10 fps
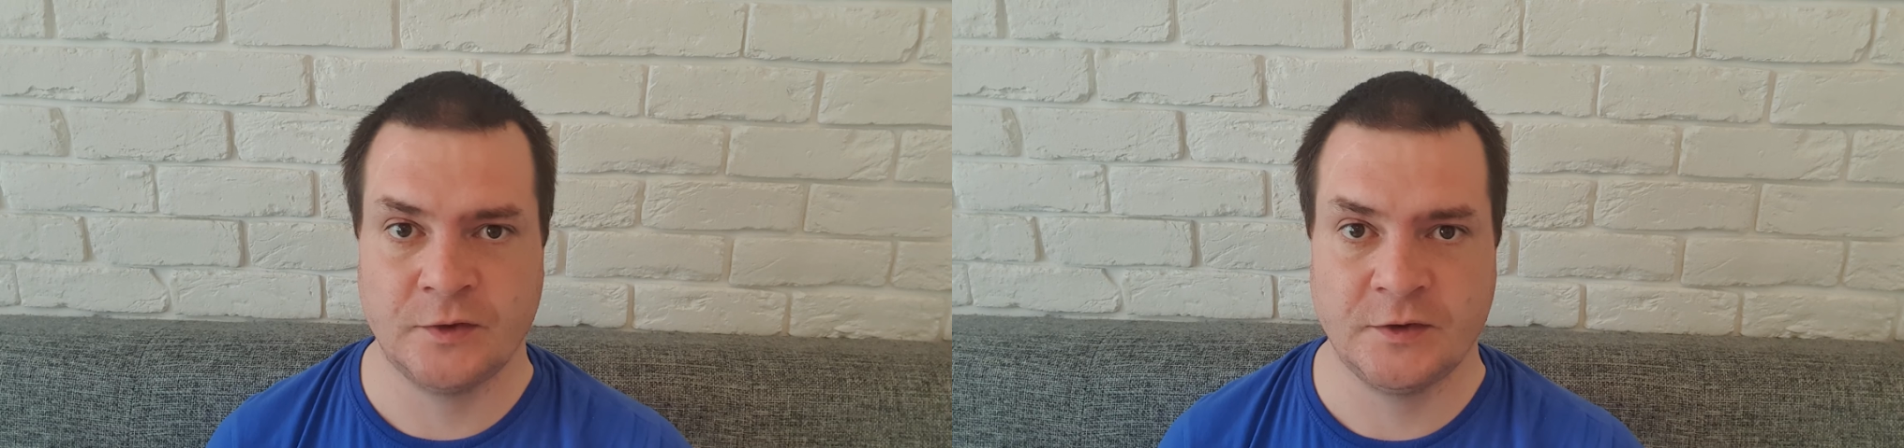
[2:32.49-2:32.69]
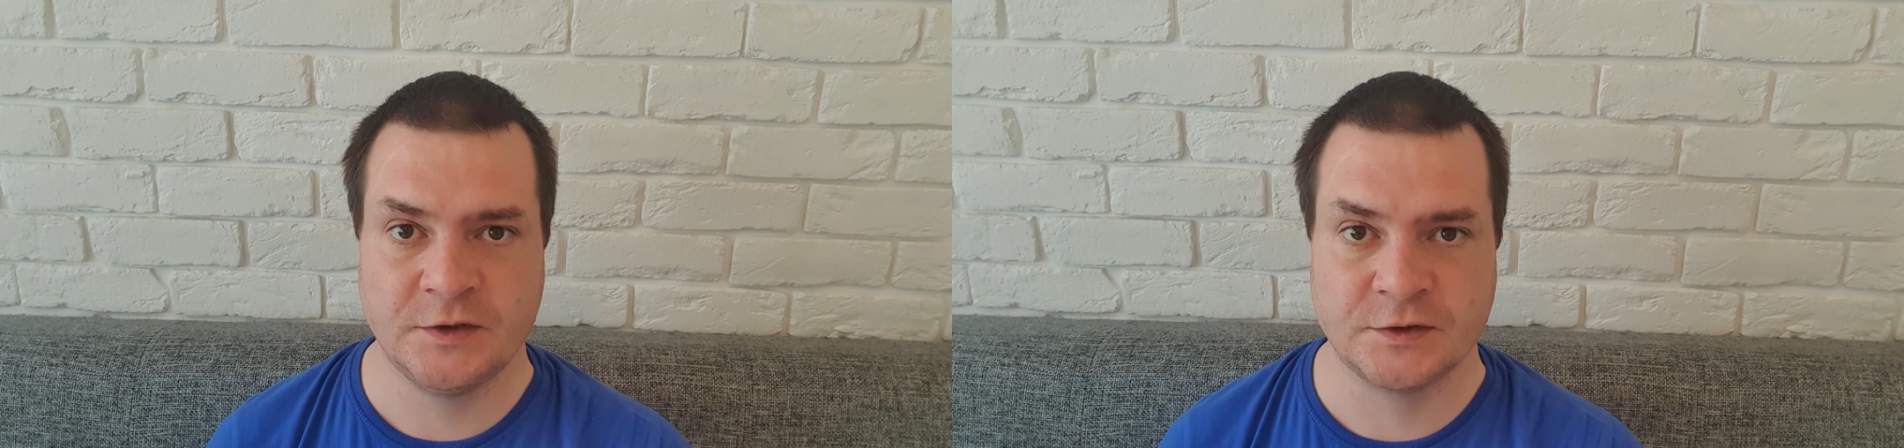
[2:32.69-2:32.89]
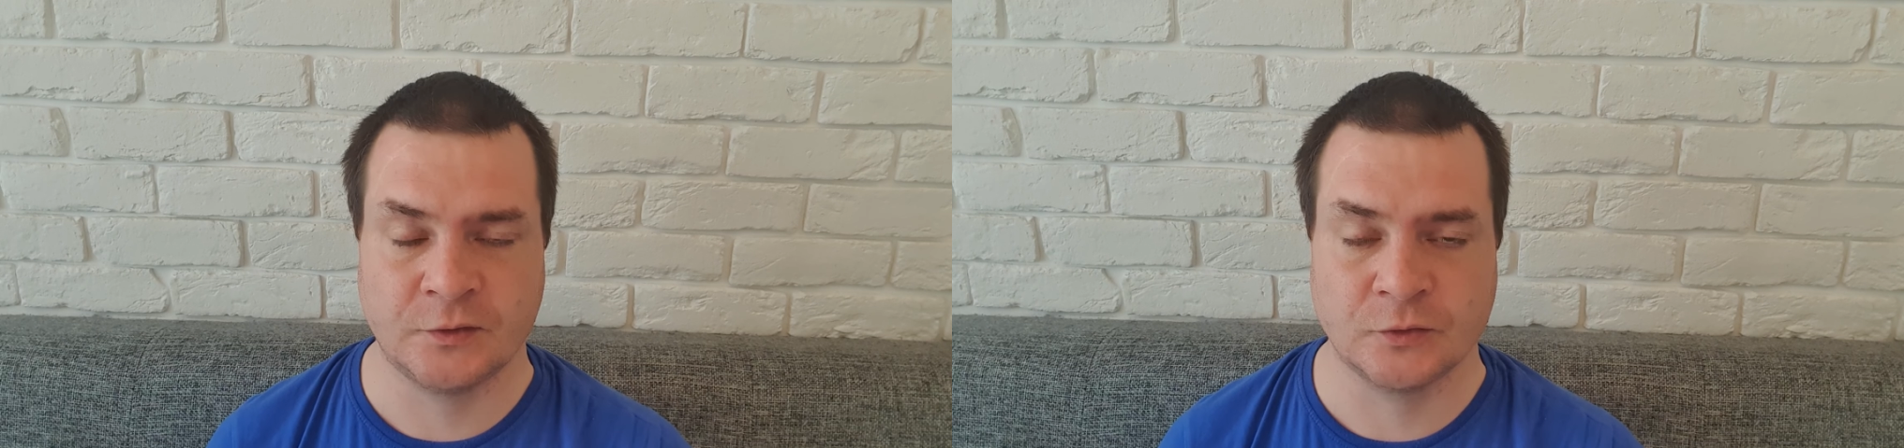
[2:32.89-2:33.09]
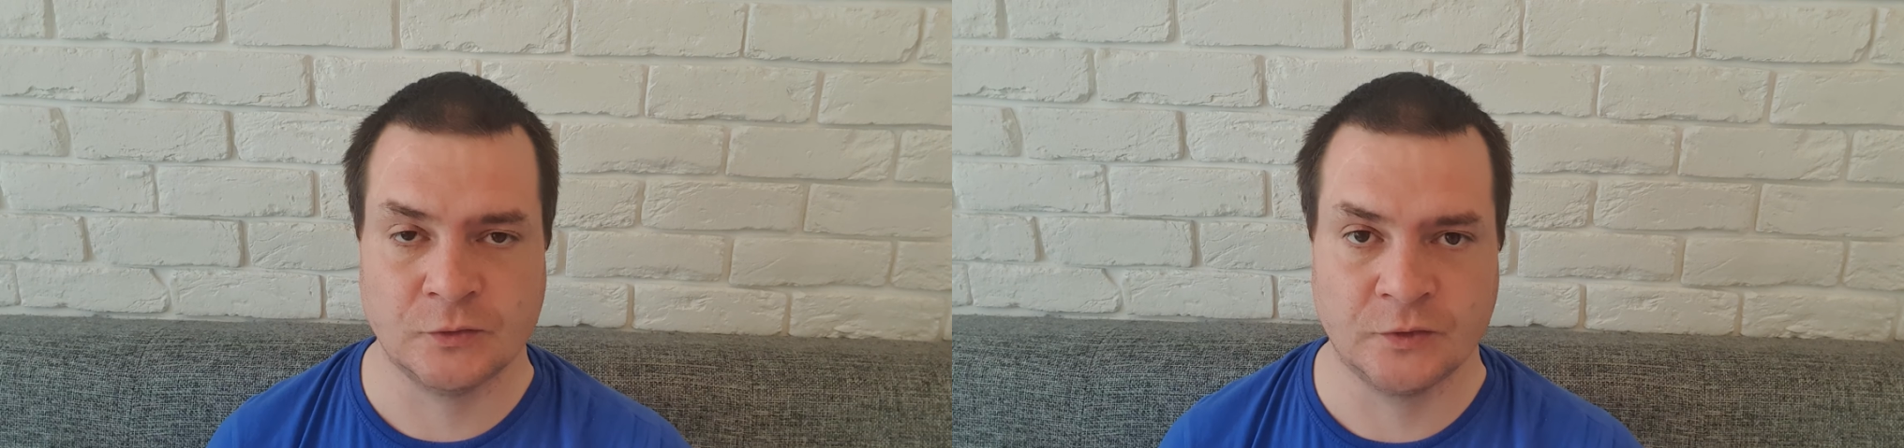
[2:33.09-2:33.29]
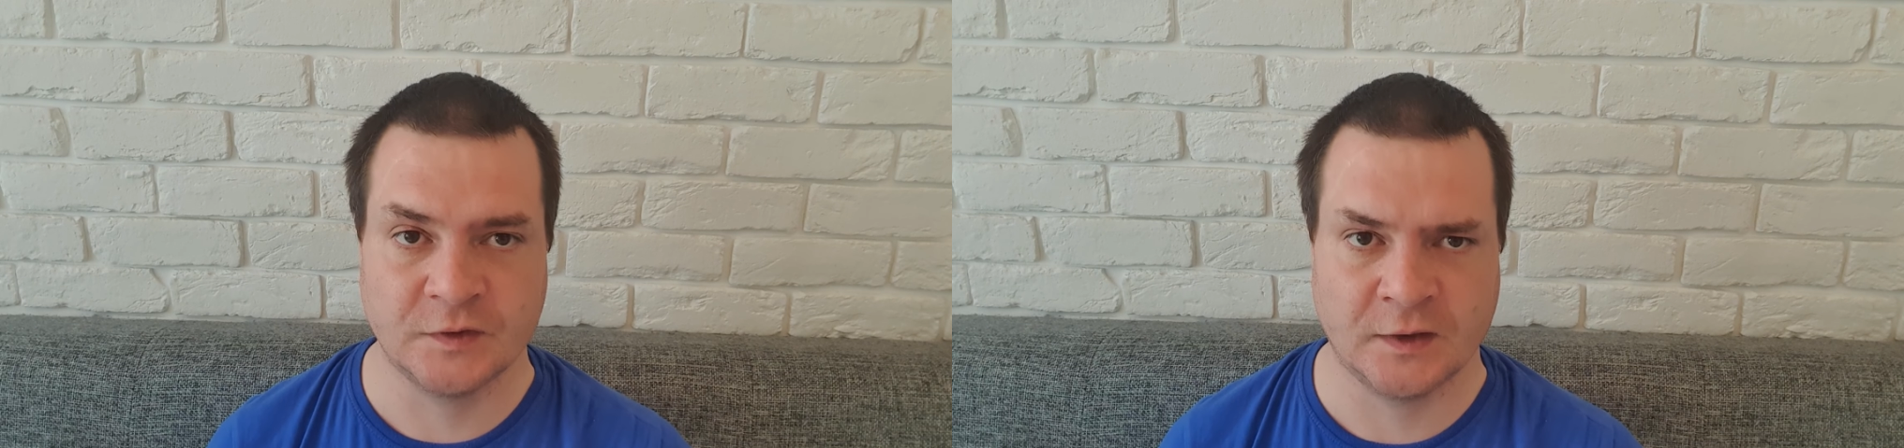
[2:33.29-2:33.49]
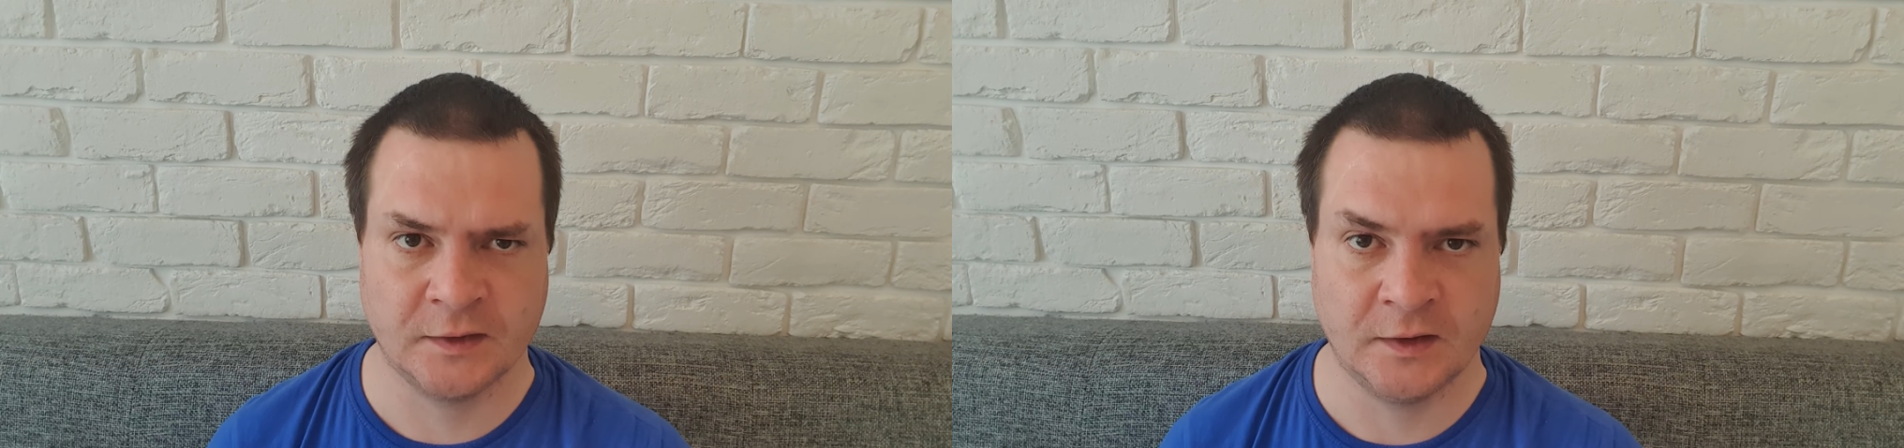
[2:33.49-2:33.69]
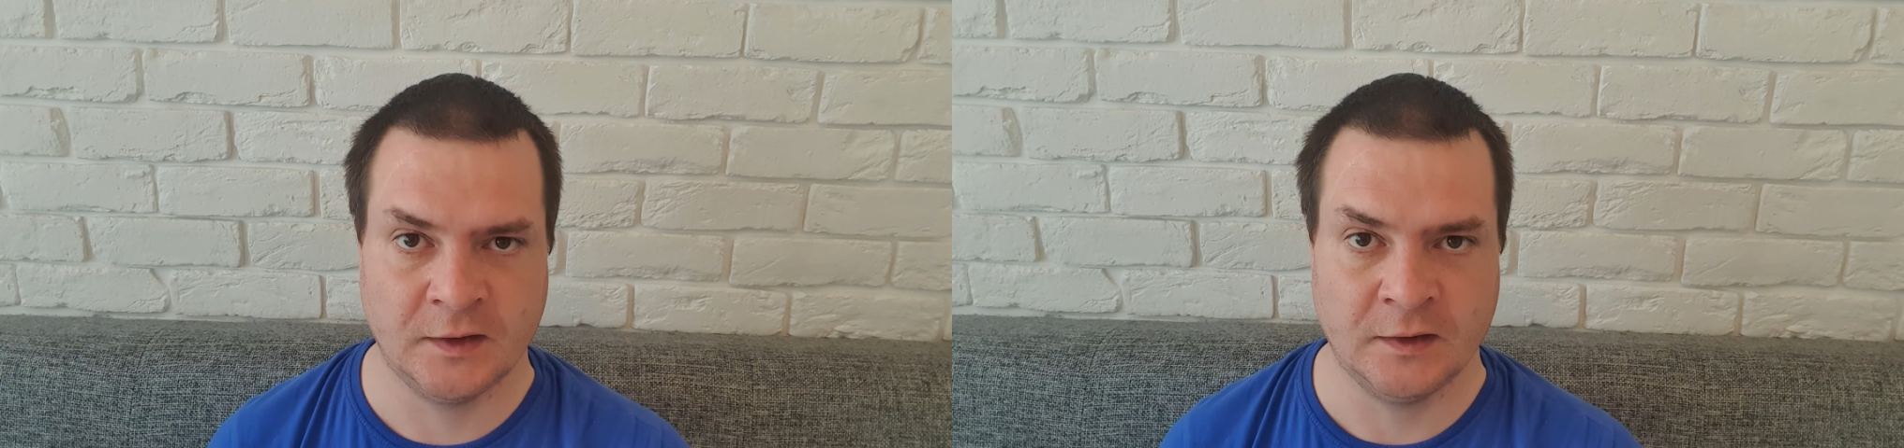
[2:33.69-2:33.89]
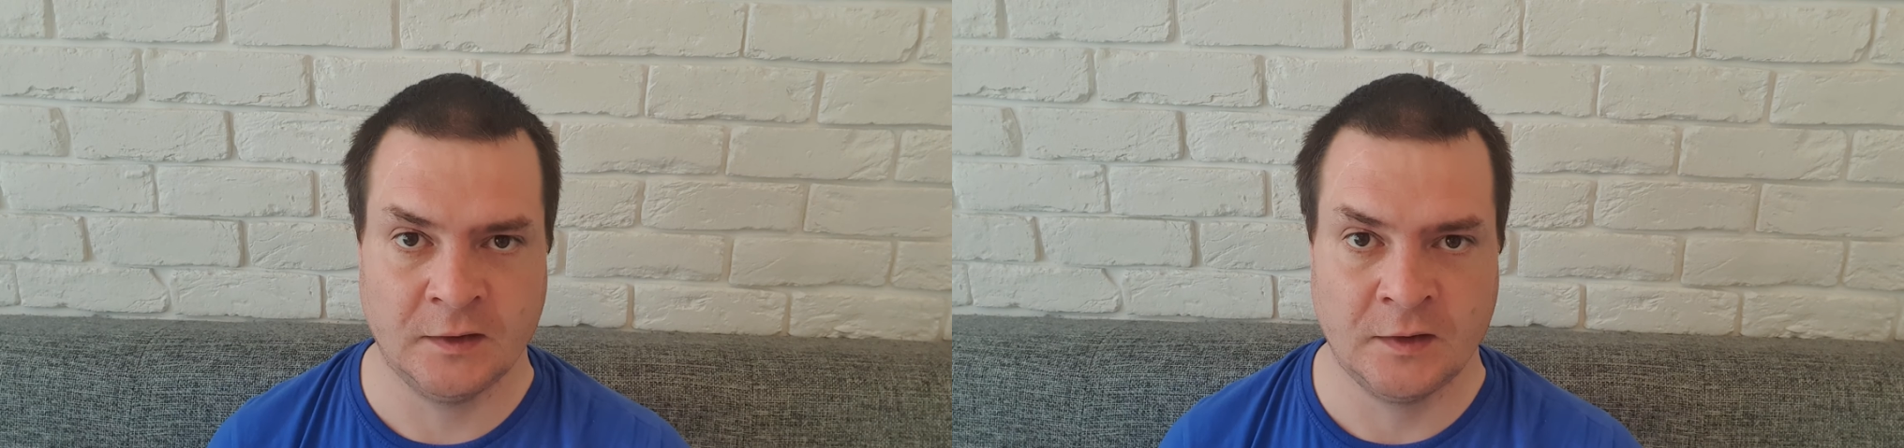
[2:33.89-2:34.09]
юридических услуг и так
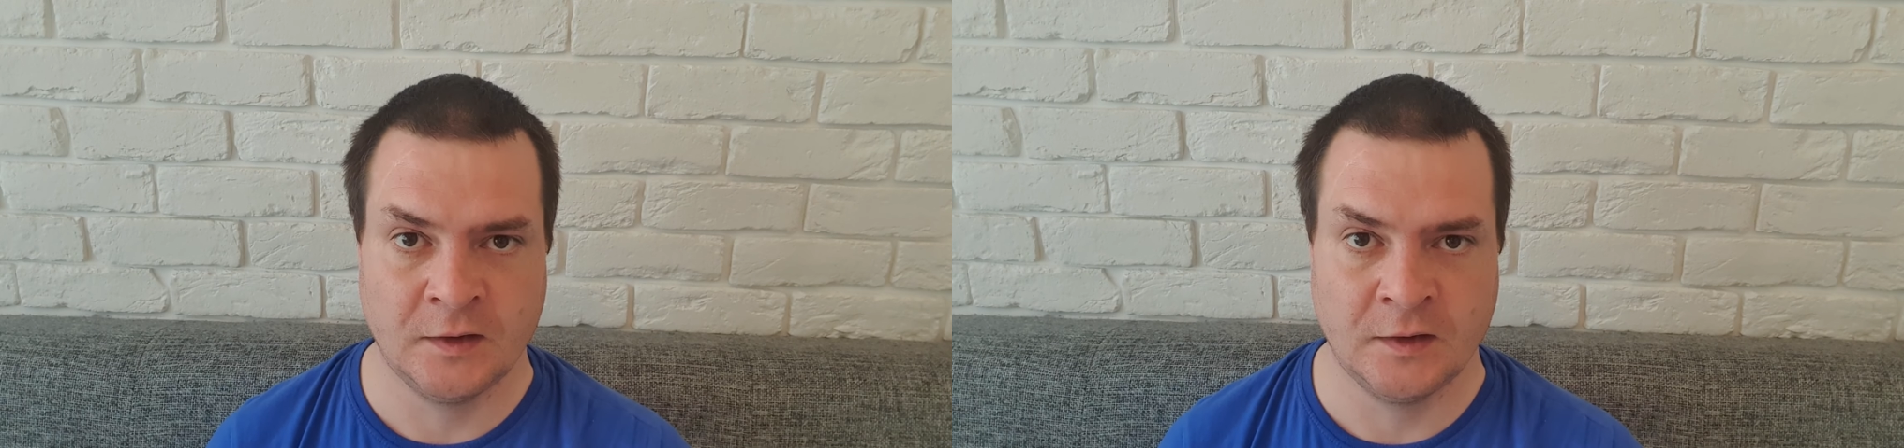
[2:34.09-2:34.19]
далее.